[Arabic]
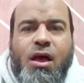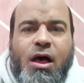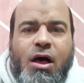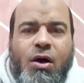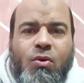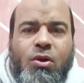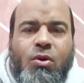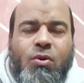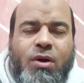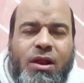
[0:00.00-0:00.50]

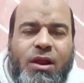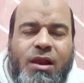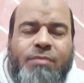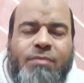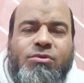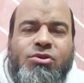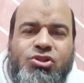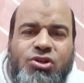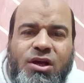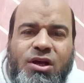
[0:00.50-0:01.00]
او لو
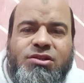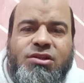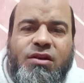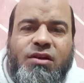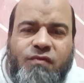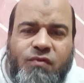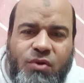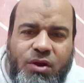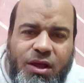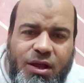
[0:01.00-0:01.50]
كلمت الشخص
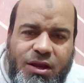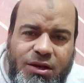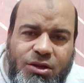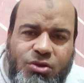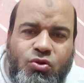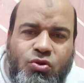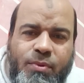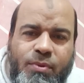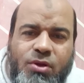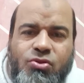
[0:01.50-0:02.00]
الفلاني
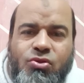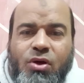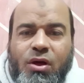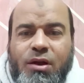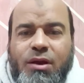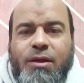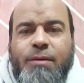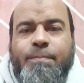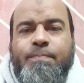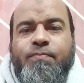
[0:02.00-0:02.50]
تبقى
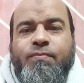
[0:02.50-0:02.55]
طالق